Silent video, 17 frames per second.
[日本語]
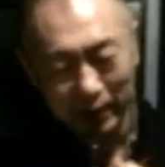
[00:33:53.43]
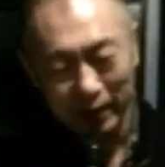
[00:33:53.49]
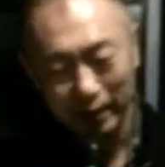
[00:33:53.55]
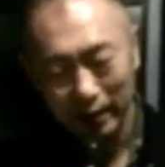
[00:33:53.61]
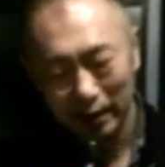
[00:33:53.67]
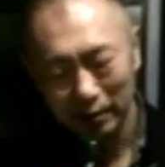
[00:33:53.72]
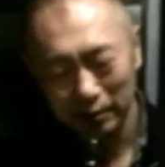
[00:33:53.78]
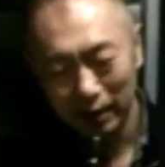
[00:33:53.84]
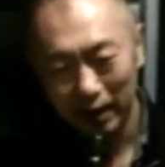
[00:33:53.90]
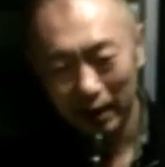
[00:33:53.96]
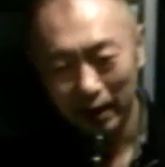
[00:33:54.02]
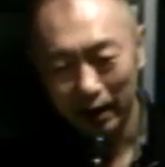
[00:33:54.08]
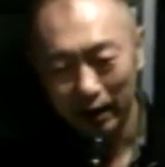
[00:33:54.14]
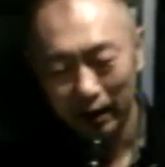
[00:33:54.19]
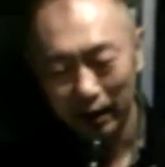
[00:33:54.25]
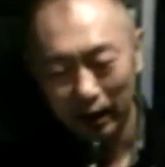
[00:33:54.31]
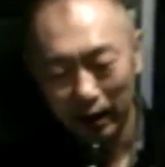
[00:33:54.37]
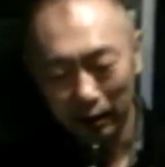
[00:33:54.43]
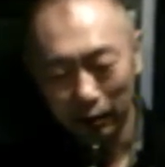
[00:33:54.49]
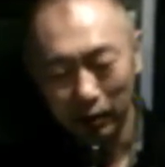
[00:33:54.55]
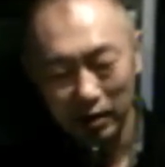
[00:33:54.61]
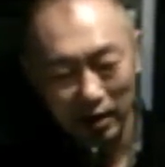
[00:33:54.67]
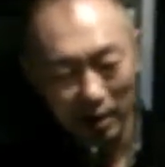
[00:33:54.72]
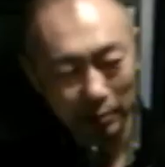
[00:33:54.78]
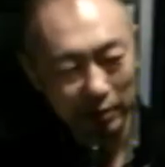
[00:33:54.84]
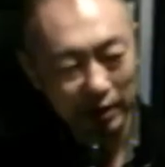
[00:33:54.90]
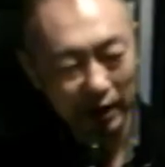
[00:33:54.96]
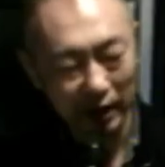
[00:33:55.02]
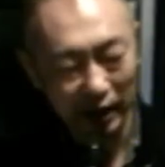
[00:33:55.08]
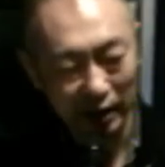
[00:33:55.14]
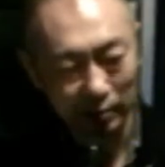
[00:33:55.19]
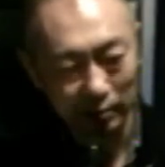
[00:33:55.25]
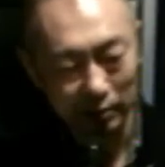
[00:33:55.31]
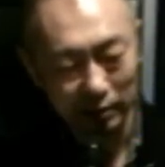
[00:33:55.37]
なので俺には無理だな
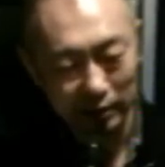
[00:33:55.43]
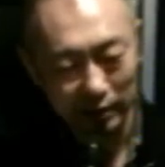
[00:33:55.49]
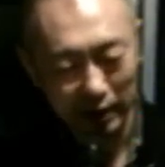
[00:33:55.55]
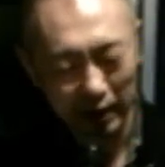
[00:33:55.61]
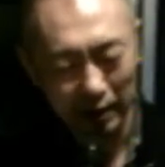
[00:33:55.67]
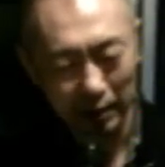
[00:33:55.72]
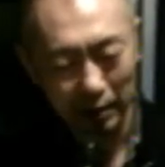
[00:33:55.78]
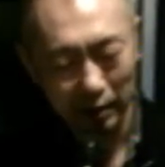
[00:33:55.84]
と思って、